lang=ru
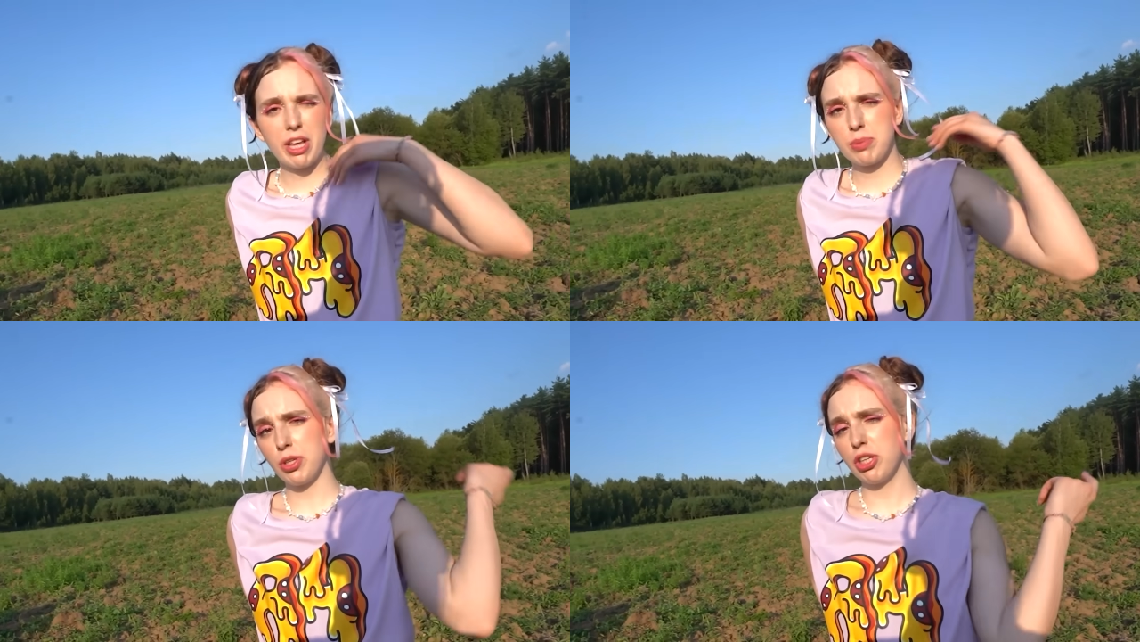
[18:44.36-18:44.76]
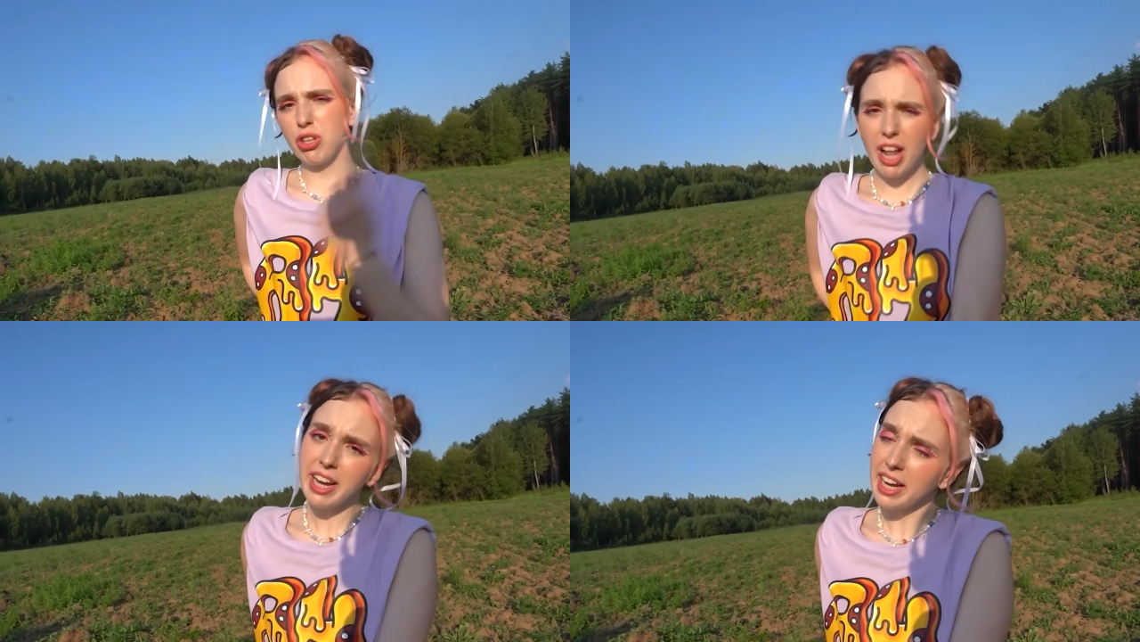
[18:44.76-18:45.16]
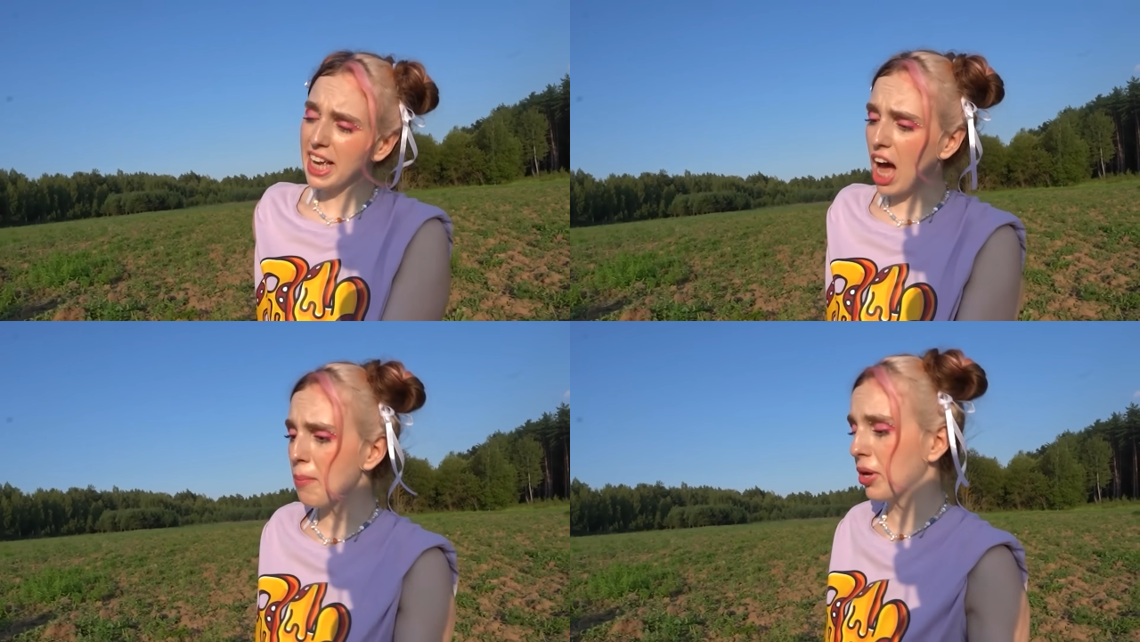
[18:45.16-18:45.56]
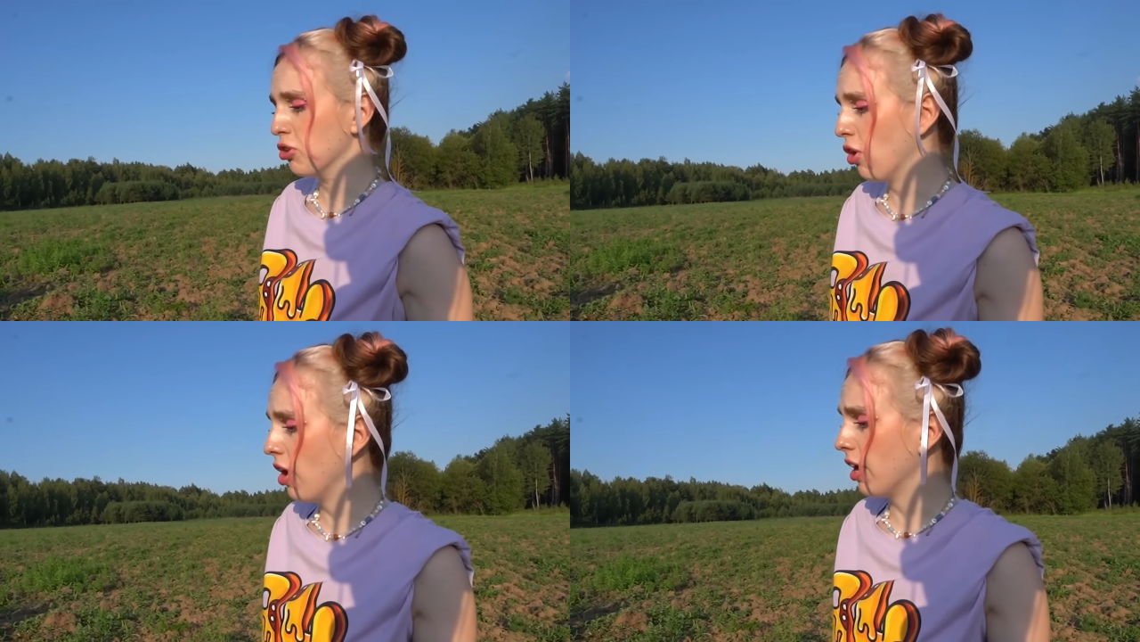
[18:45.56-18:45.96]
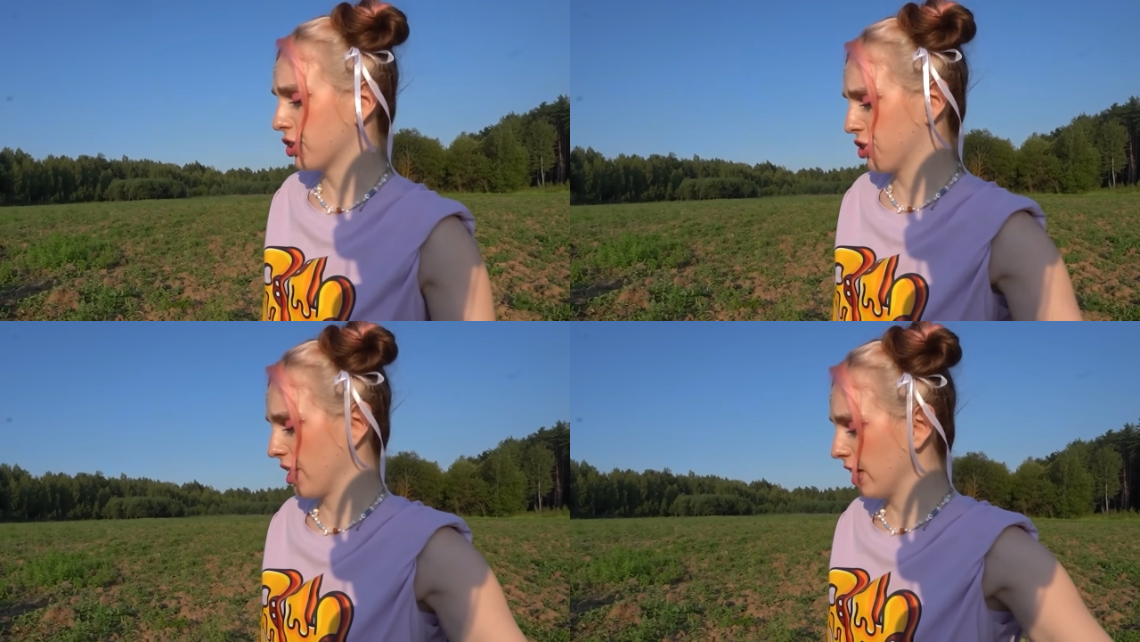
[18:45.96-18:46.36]
У нас будет не только яма, но и
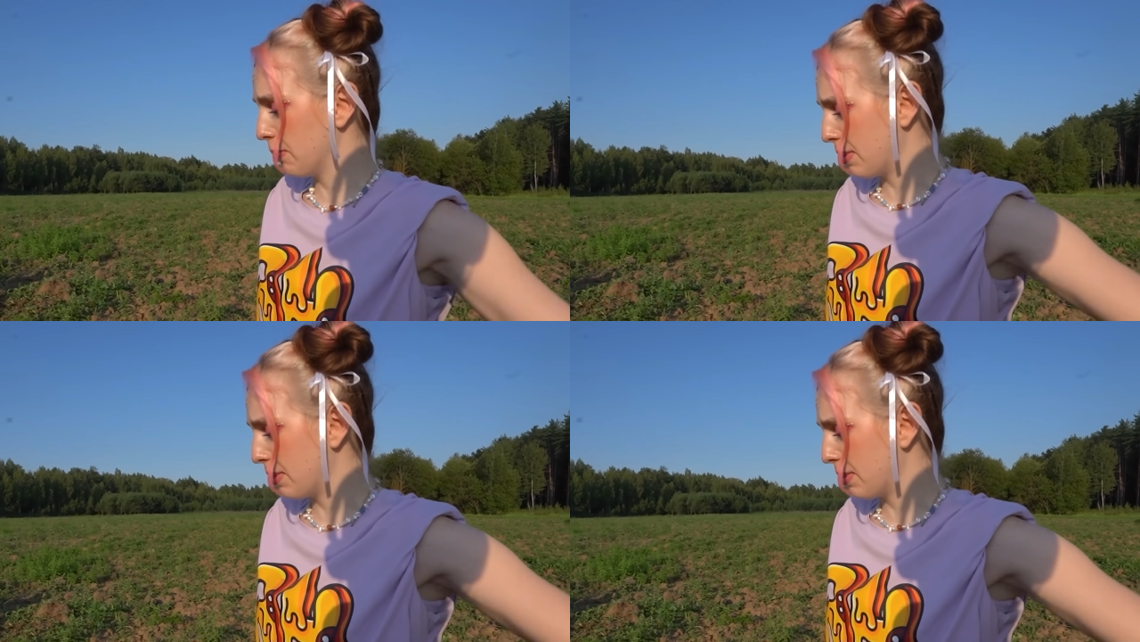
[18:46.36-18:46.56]
целый